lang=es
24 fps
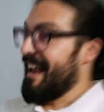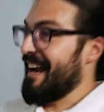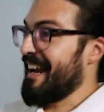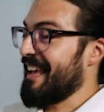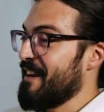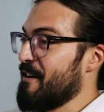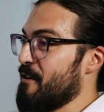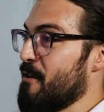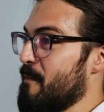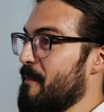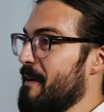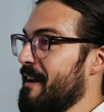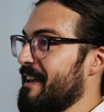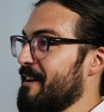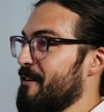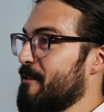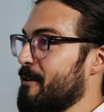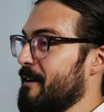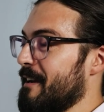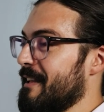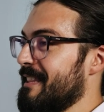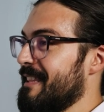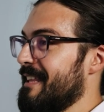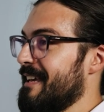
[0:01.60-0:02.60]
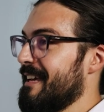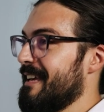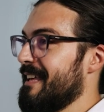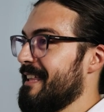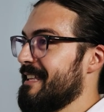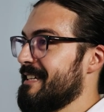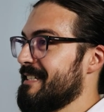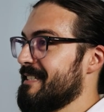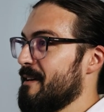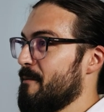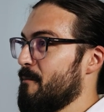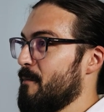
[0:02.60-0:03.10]
Alguien normal y corriente que
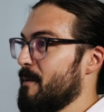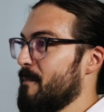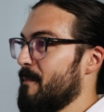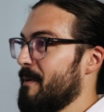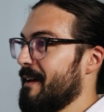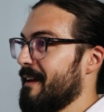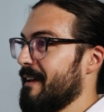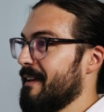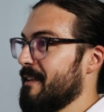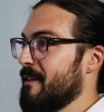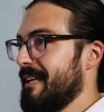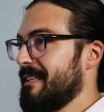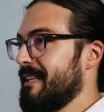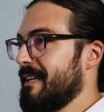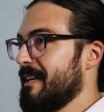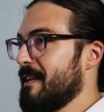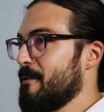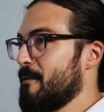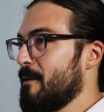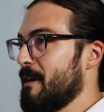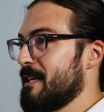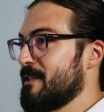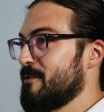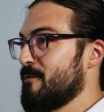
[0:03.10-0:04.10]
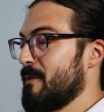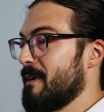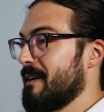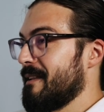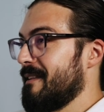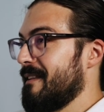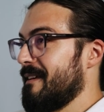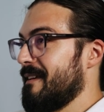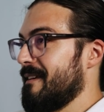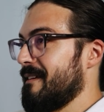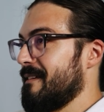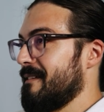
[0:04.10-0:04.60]
desde muy pequeño ha tenido la
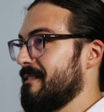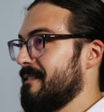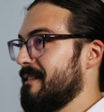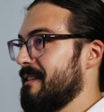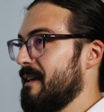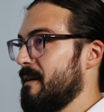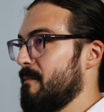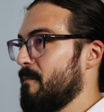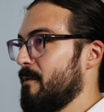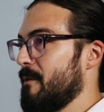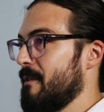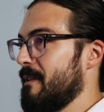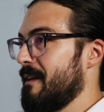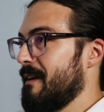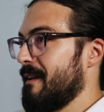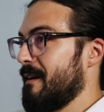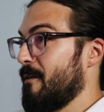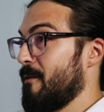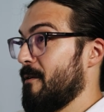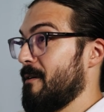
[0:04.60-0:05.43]
suerte de poder